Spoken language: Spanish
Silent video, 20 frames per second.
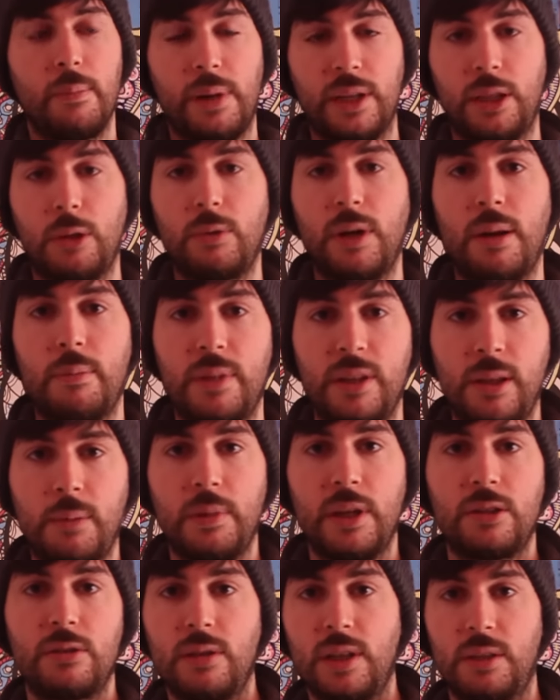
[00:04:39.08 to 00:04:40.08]
Particularmente
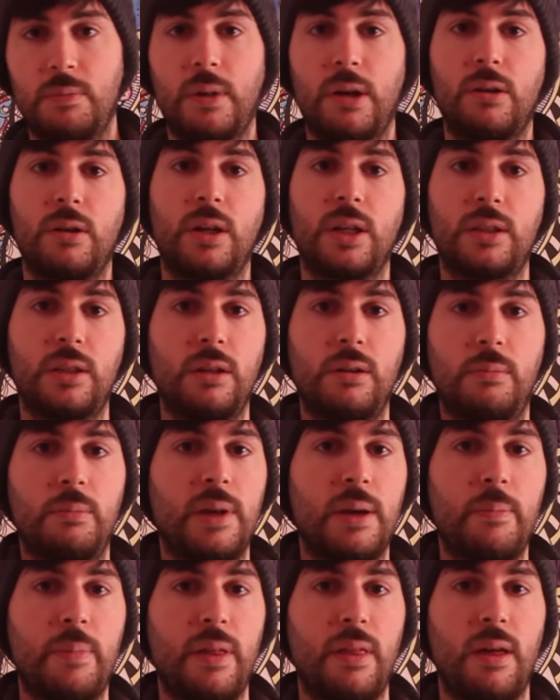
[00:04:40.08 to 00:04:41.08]
pienso que es mejor que te lo
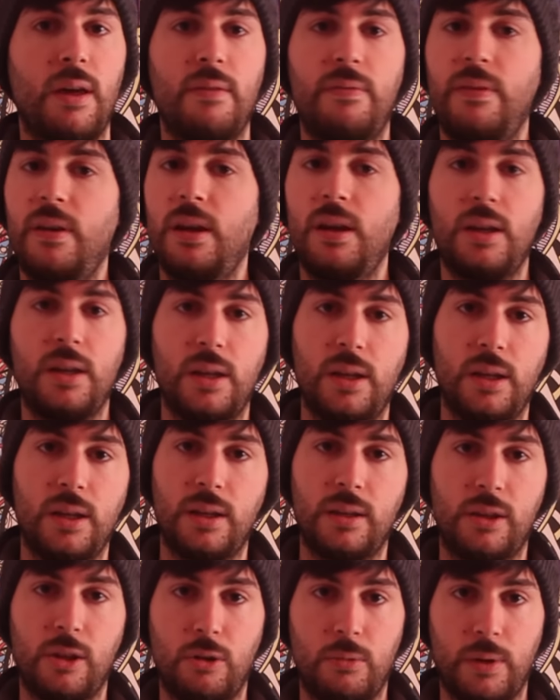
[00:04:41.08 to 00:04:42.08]
envíen PDF y,
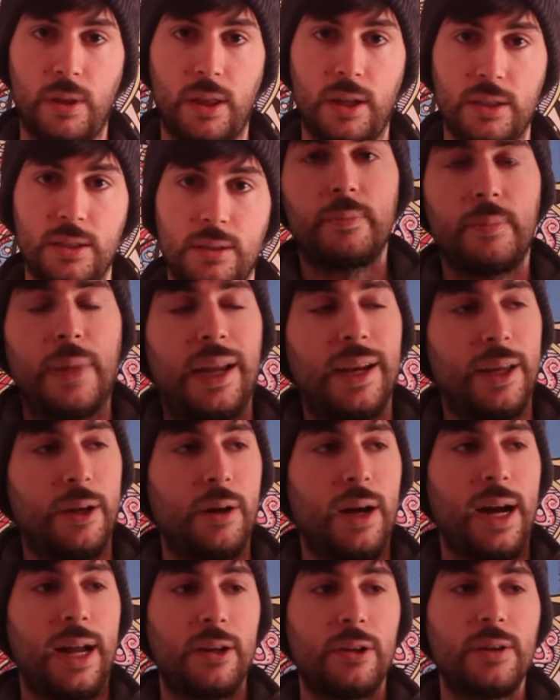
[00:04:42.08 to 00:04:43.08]
y te olvidas. Vale,
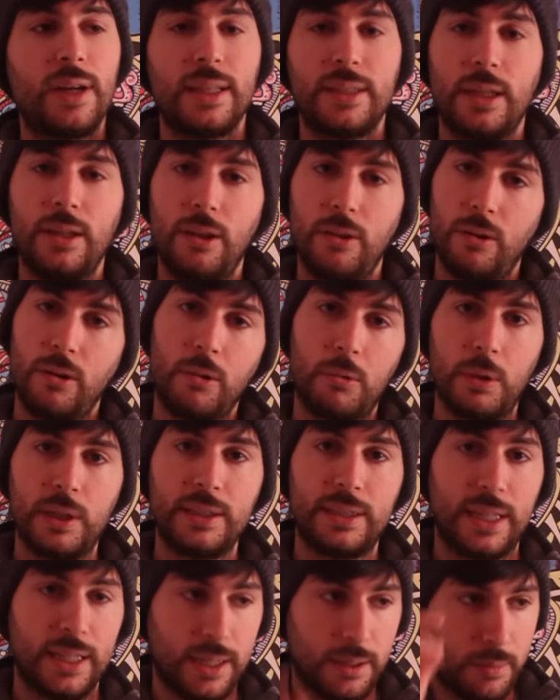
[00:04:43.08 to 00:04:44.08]
algo que ha tenido en
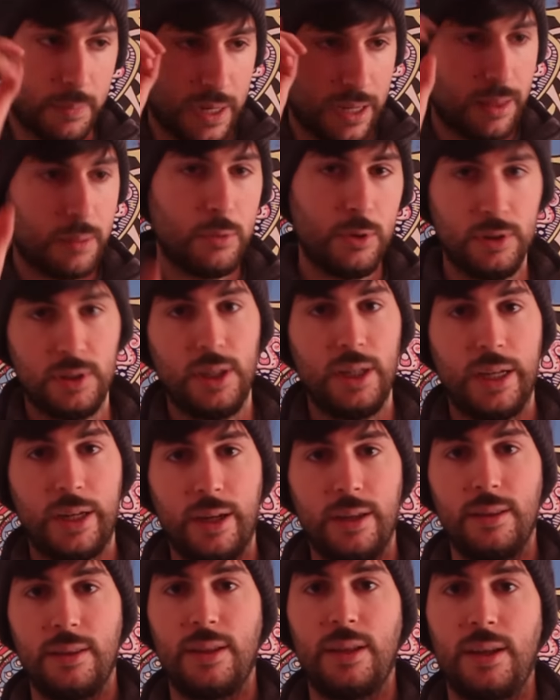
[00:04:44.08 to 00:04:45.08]
cuenta y que me parece muy
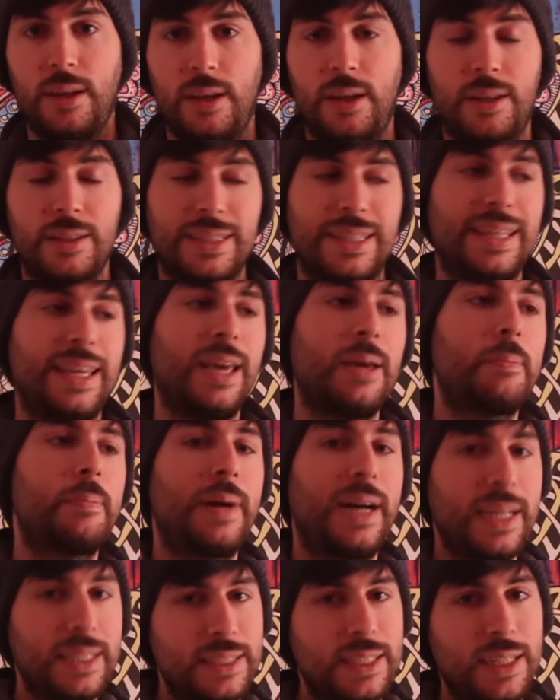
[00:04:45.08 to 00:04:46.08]
inteligente es ¿qué
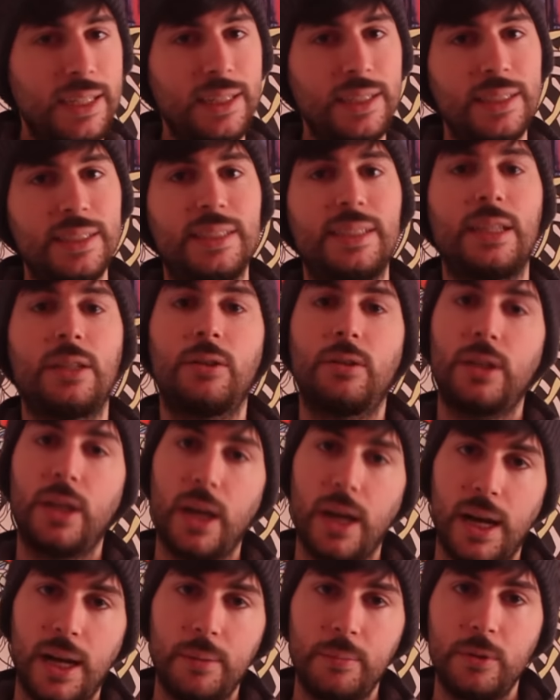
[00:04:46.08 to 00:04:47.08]
pasa si no
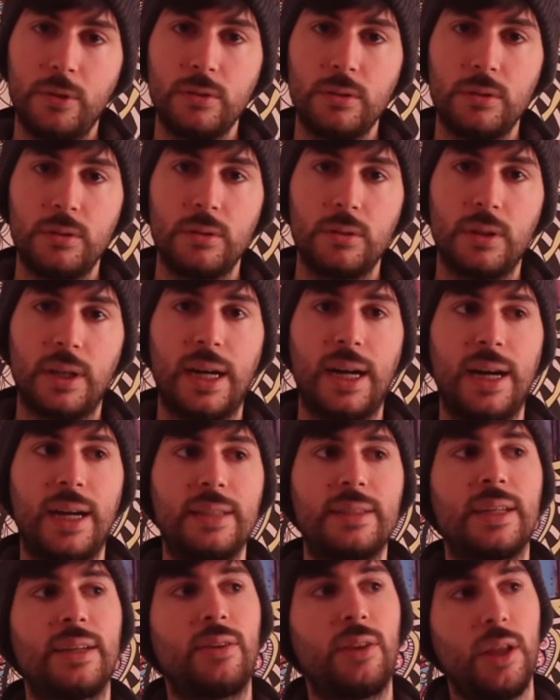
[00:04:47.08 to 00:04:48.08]
llegamos a
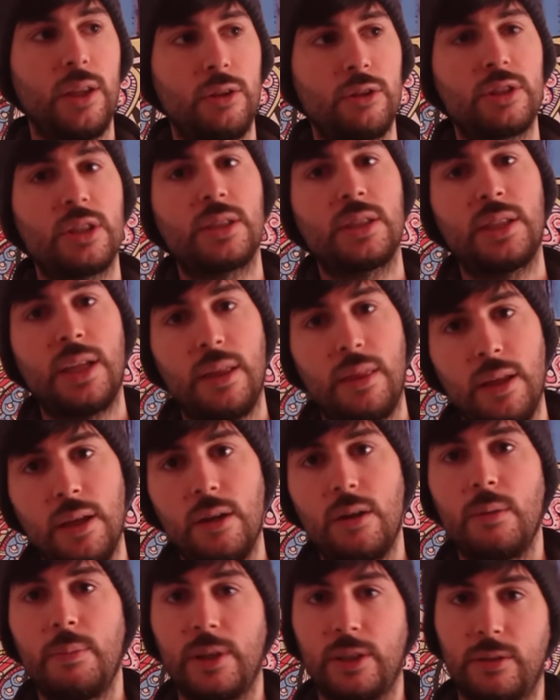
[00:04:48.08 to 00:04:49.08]

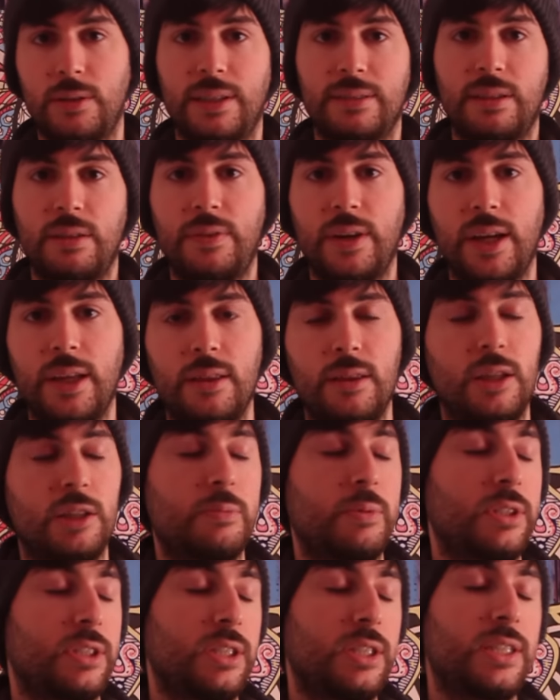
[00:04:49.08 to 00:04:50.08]
365 personas diferentes.
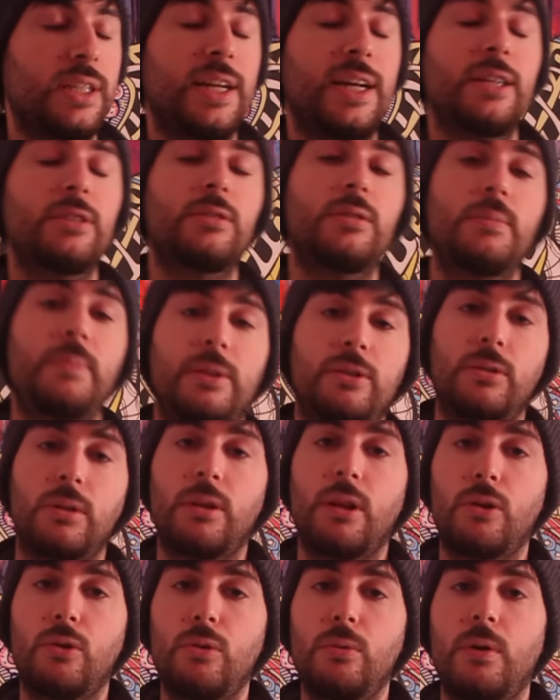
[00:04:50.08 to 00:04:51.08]
Pues en ese caso, Pastor
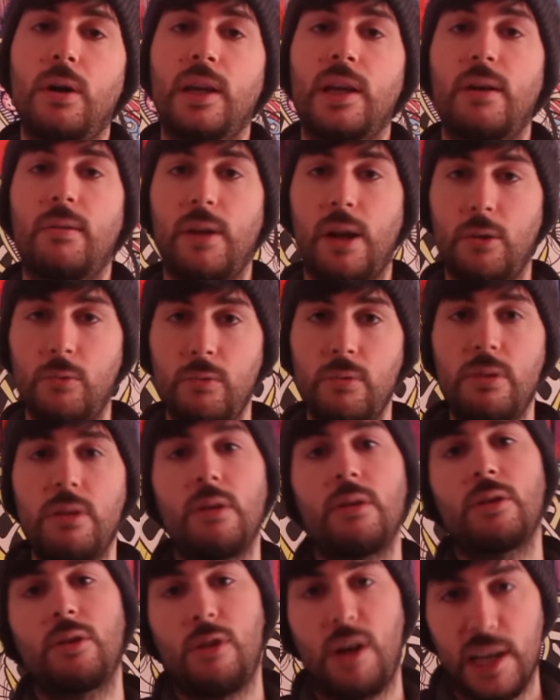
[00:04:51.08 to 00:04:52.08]
de Cuba haría un
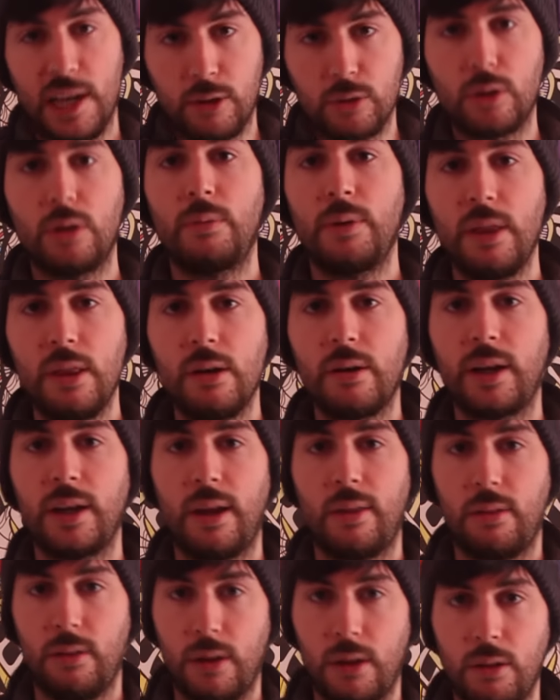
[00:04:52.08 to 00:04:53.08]
anuncio, yo haría otro vídeo
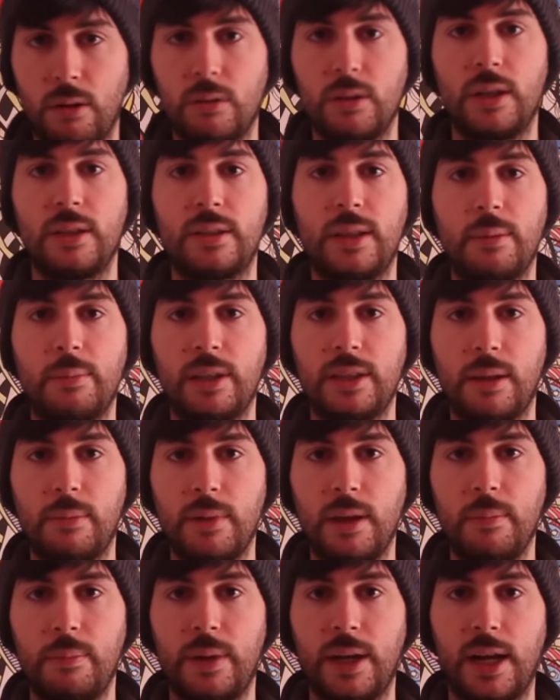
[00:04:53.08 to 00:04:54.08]
relacionado con el tema
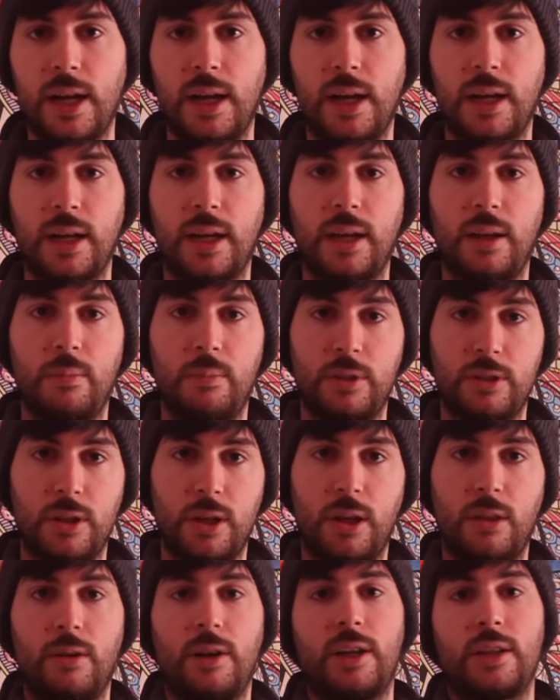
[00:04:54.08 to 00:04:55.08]
también para que mis
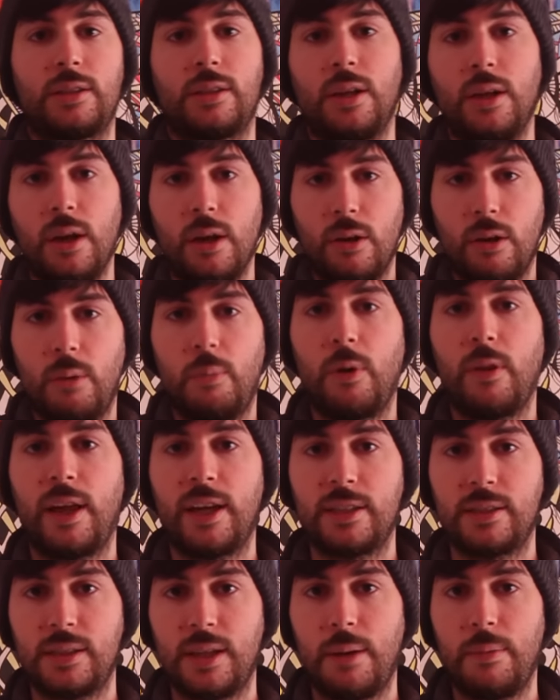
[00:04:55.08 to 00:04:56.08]
seguidores lo
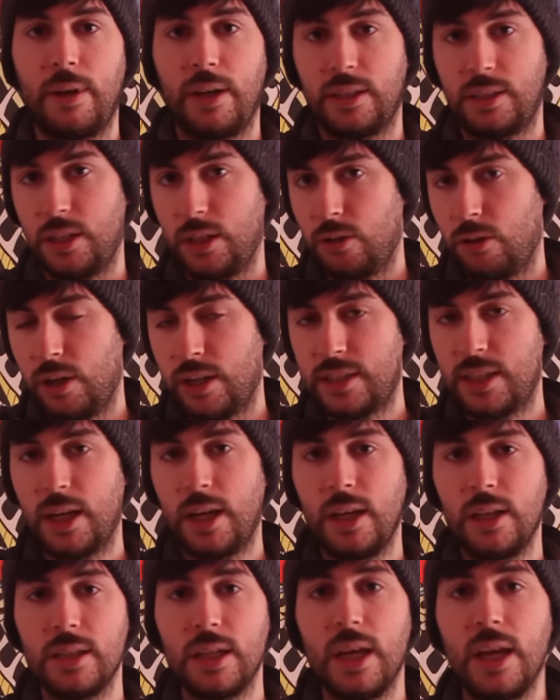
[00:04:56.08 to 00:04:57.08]
podáis saber si no le
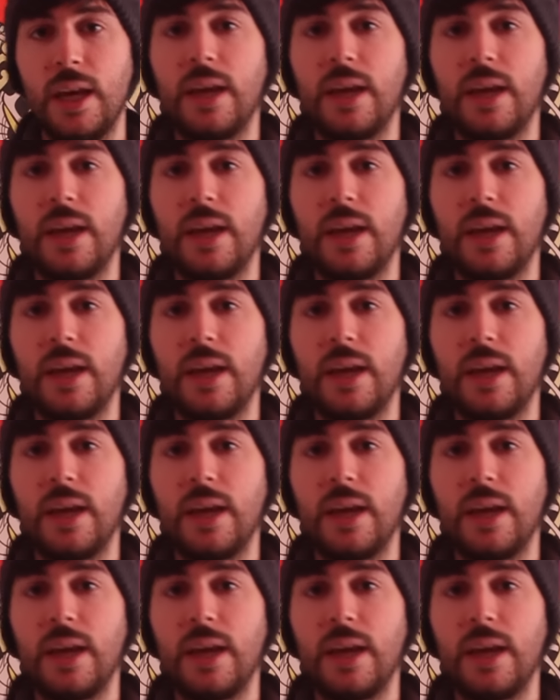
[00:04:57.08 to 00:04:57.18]
seguís,